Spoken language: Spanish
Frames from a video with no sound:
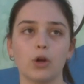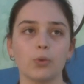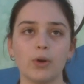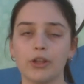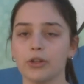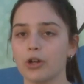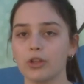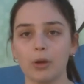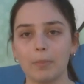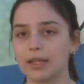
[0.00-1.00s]
con un año o
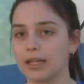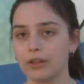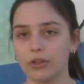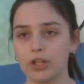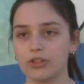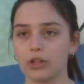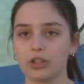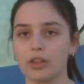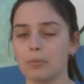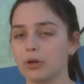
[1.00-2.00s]
con dos practicando esos
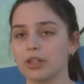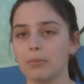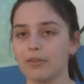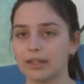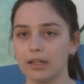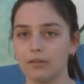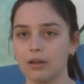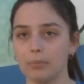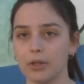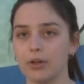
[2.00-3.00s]
otros deportes me
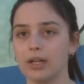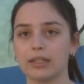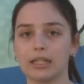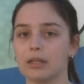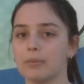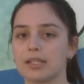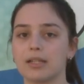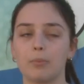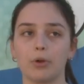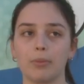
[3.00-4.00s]
bastaba, pero el tenis de
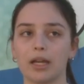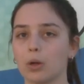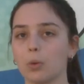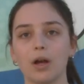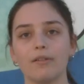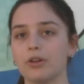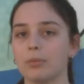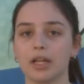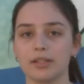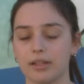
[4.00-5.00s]
mesa, por más que jugaba, no
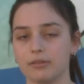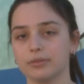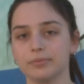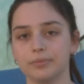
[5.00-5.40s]
me cansaba.